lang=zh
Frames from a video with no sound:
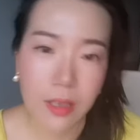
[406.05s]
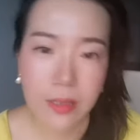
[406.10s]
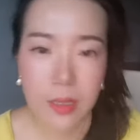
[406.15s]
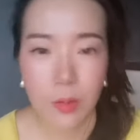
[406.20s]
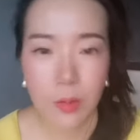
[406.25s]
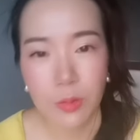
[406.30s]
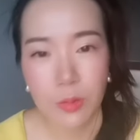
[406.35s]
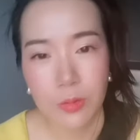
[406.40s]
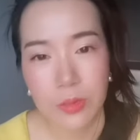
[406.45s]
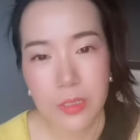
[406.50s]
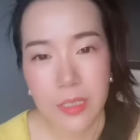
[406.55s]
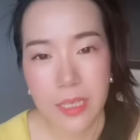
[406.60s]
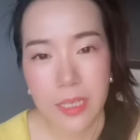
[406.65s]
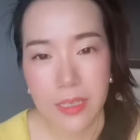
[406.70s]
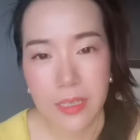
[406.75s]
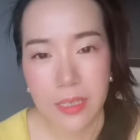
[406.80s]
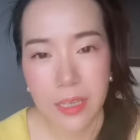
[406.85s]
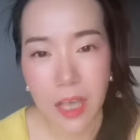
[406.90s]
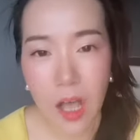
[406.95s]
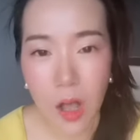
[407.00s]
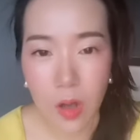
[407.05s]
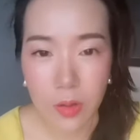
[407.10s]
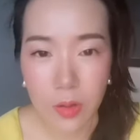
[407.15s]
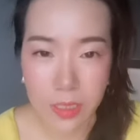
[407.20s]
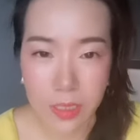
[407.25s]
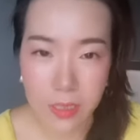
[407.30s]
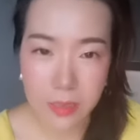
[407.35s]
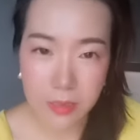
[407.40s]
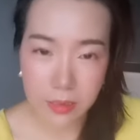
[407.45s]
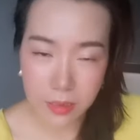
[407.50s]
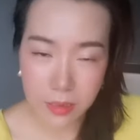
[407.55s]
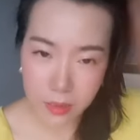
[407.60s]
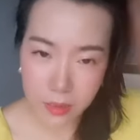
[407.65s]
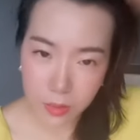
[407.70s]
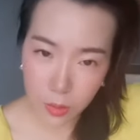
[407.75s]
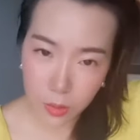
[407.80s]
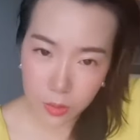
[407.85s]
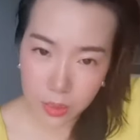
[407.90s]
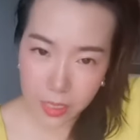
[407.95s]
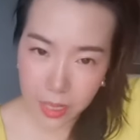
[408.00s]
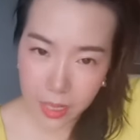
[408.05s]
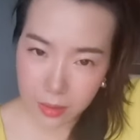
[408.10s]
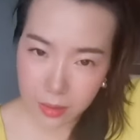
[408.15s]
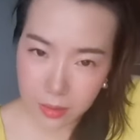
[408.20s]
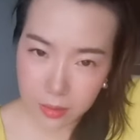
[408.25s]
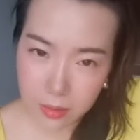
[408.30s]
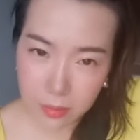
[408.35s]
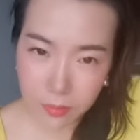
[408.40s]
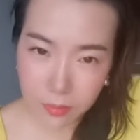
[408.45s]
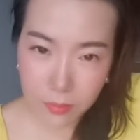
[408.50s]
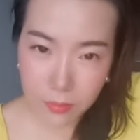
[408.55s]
那我觉得肯定靠一个人或者两个人，